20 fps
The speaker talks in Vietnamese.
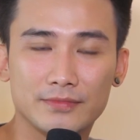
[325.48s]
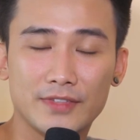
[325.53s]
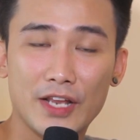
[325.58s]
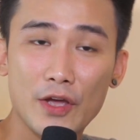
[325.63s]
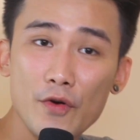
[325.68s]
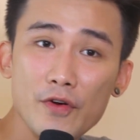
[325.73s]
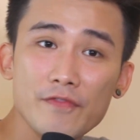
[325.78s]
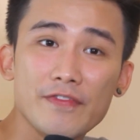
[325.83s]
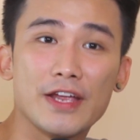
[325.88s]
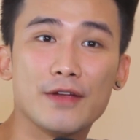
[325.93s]

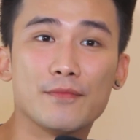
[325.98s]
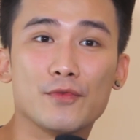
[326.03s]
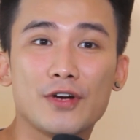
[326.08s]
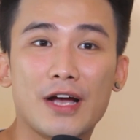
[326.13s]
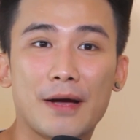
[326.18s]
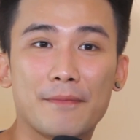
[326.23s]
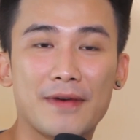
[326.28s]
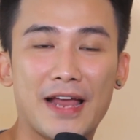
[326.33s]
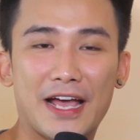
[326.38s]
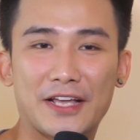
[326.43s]
Nếu quý vị muốn
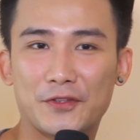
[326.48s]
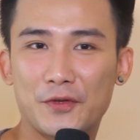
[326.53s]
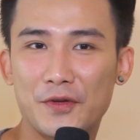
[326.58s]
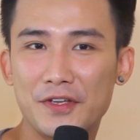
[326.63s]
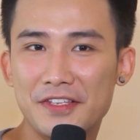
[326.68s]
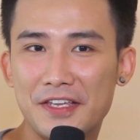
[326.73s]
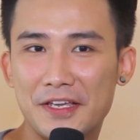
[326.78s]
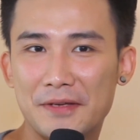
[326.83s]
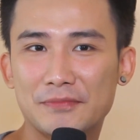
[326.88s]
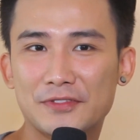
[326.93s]
gặp lại Thúy
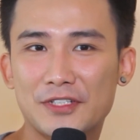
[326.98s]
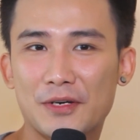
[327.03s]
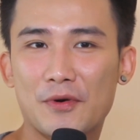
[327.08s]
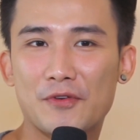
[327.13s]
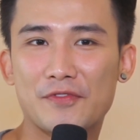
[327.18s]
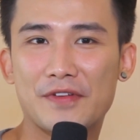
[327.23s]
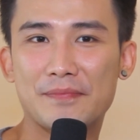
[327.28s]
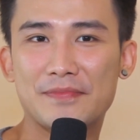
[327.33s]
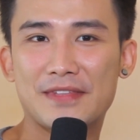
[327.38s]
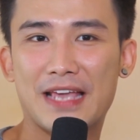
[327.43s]
Diễm trong bộ
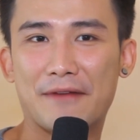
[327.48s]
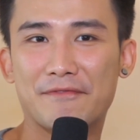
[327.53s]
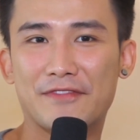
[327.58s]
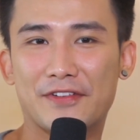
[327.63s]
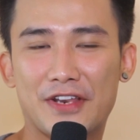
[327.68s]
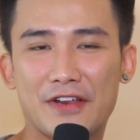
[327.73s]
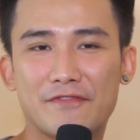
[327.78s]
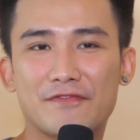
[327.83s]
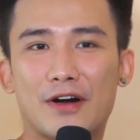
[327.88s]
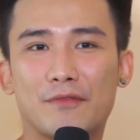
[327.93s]
phim Chạm vào
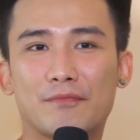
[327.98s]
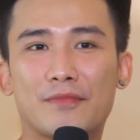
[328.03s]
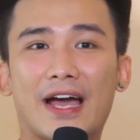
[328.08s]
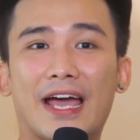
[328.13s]
danh vọng,